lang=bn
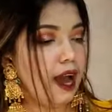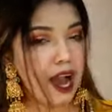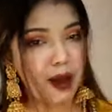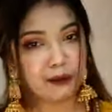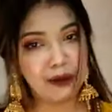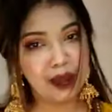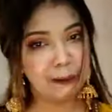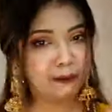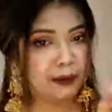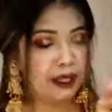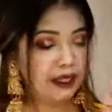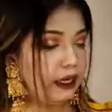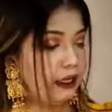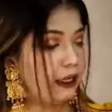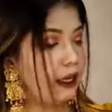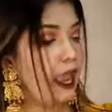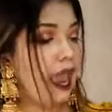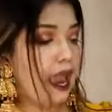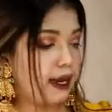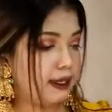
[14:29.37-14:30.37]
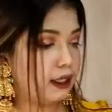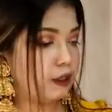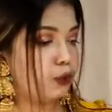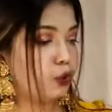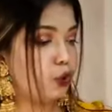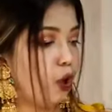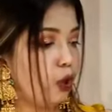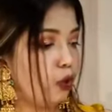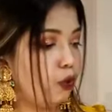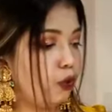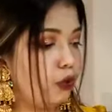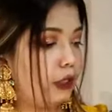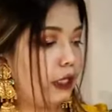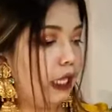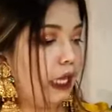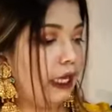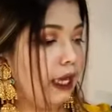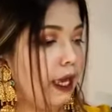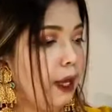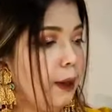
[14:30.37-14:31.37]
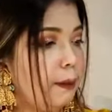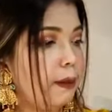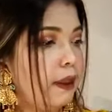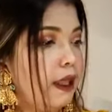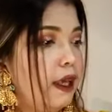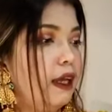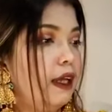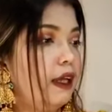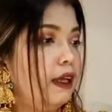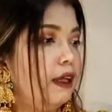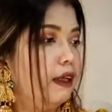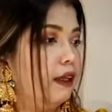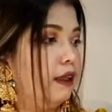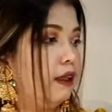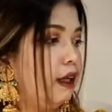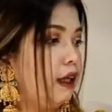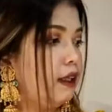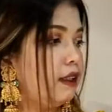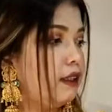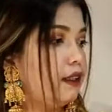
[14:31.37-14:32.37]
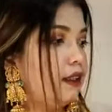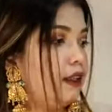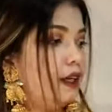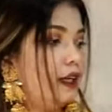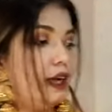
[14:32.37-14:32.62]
আমি আপনাদেরকে একটা ঝলক দিই হ্যাঁ, হ্যাঁ আচ্ছা।